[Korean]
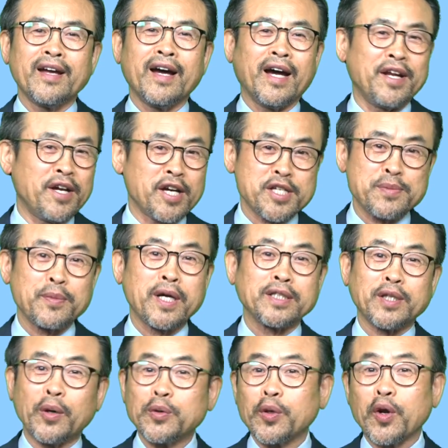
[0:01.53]
안녕하십니까
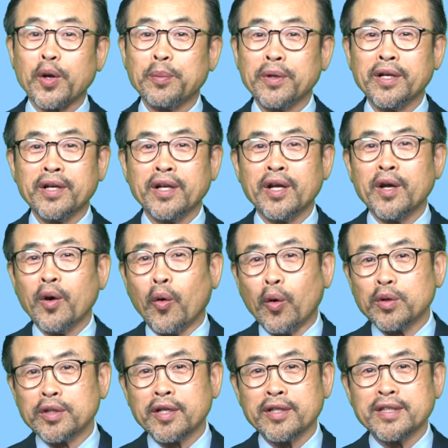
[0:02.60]
성도 여러분
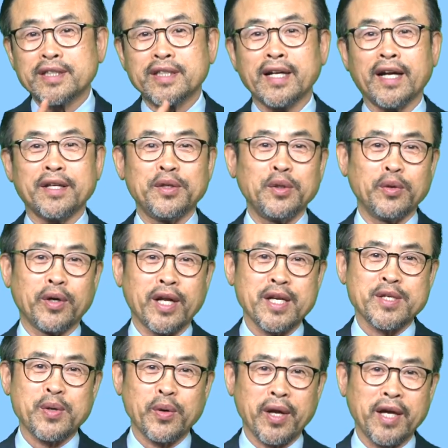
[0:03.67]
오늘은 지난 2월에
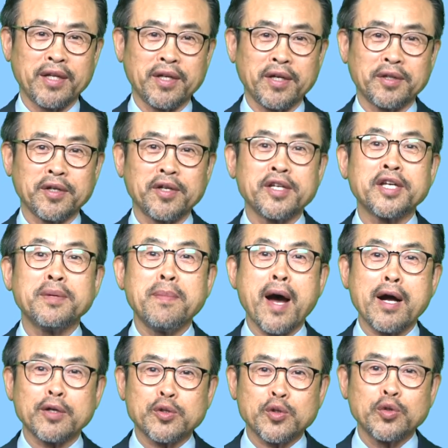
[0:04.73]
소개해드렸던
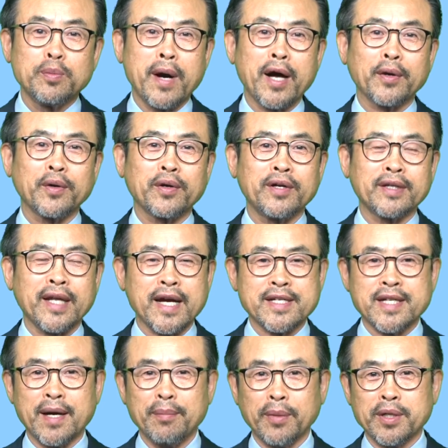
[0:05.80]
희망 줌 학교를
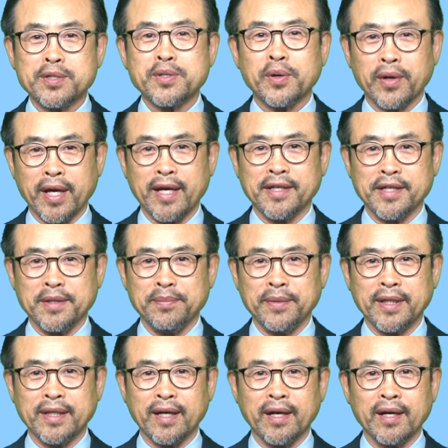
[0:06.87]
다시 한번
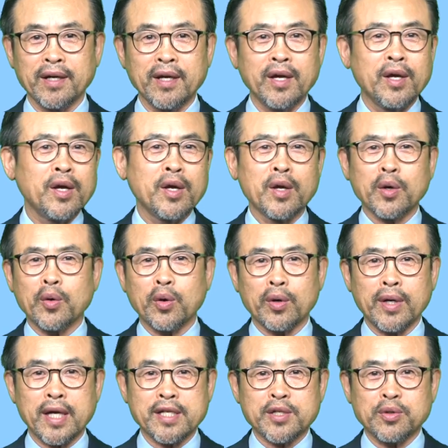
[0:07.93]
소개해드립니다
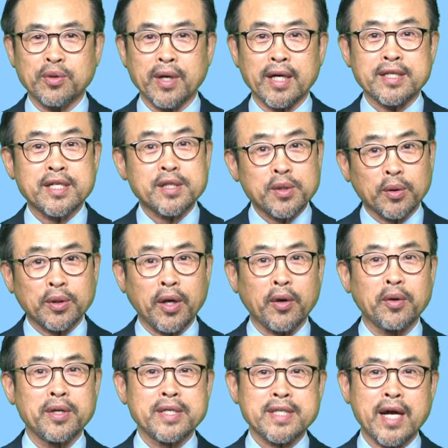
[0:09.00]
코로나19가 지속되고
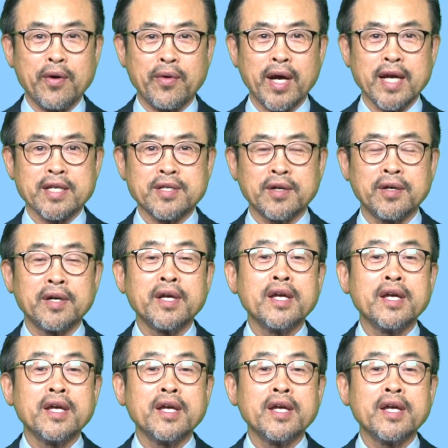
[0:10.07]
있는 상황에서